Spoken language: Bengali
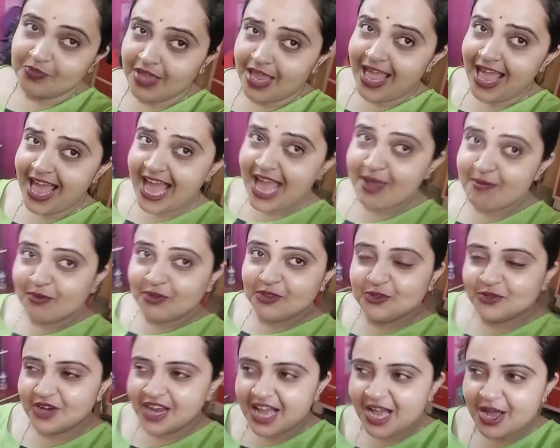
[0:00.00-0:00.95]
হাই
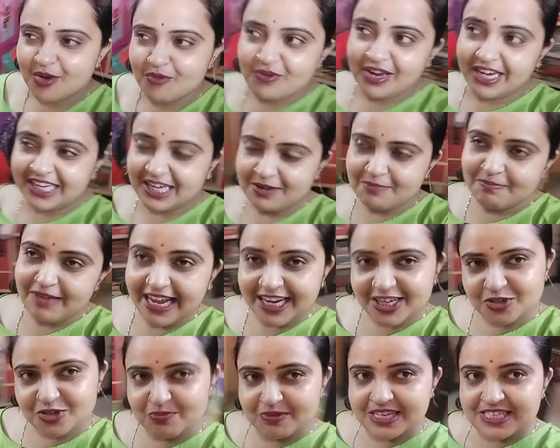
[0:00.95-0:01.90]
বন্ধুরা ওয়েলকাম
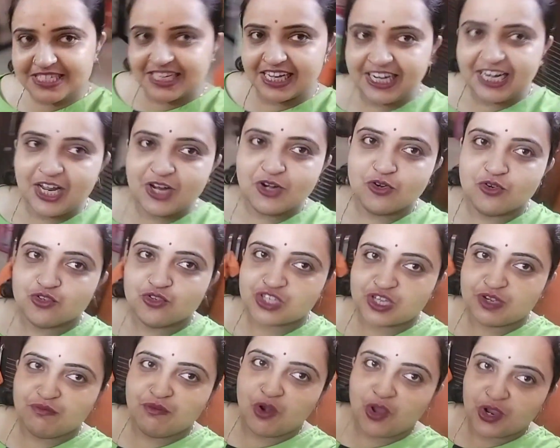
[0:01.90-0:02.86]
ব্যাক টু মাই চ্যানেল
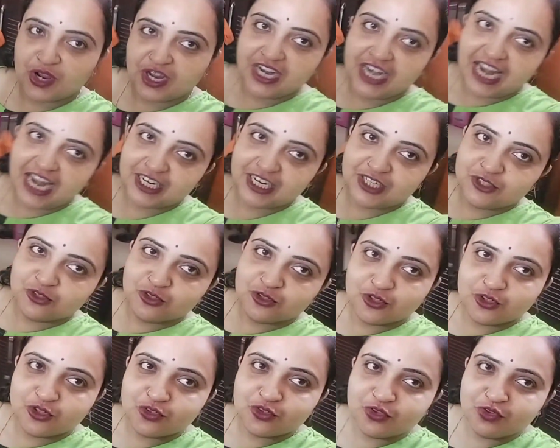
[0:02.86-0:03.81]
অনুষ্কা ব্লগের আর একটু
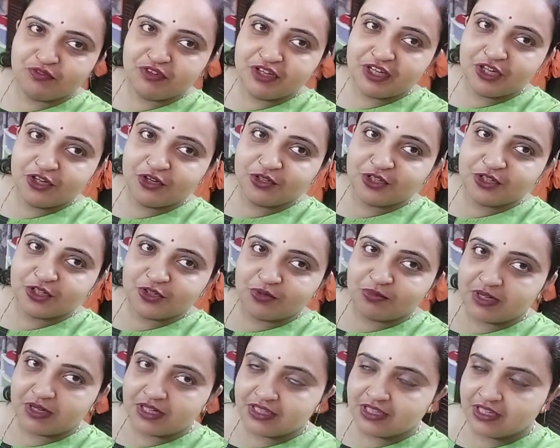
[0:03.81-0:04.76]
অন্য নতুন ভিডিওতে
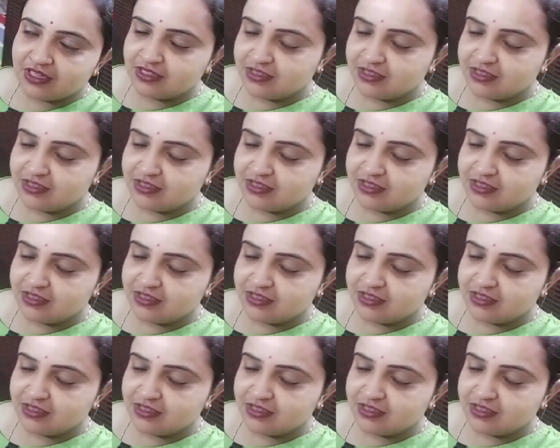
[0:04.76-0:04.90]
তোমাদের